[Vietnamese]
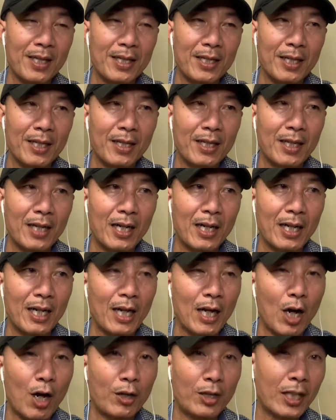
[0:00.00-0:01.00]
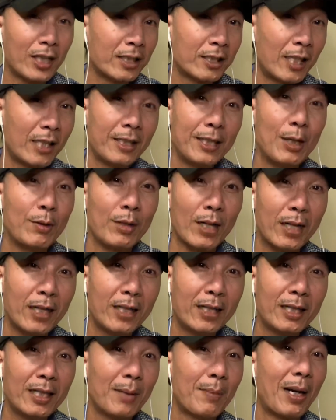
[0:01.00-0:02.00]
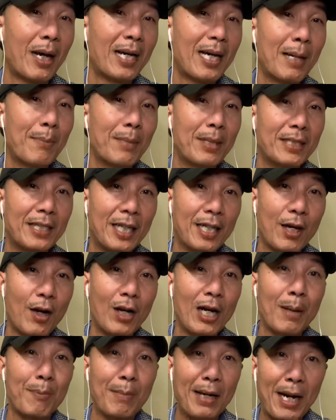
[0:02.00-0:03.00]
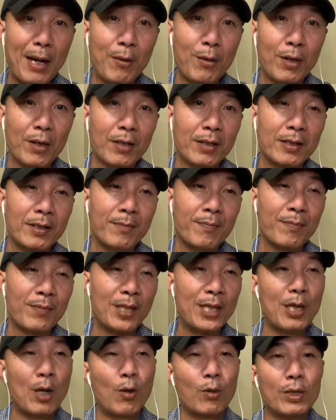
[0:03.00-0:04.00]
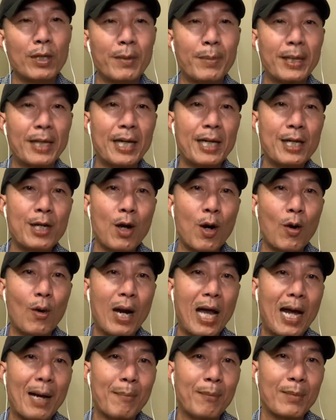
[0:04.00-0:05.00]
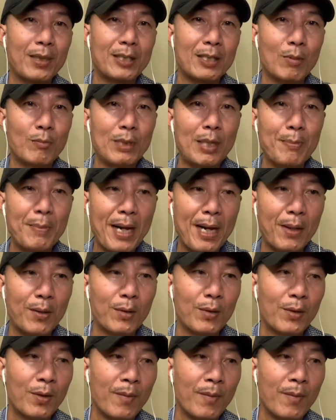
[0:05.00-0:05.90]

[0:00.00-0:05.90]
như ờ, họ rất thích nhiều thứ nhưng mà ở đây mình chỉ nói làm nail thôi thí dụ như mà khi vô làm trong tiệm nail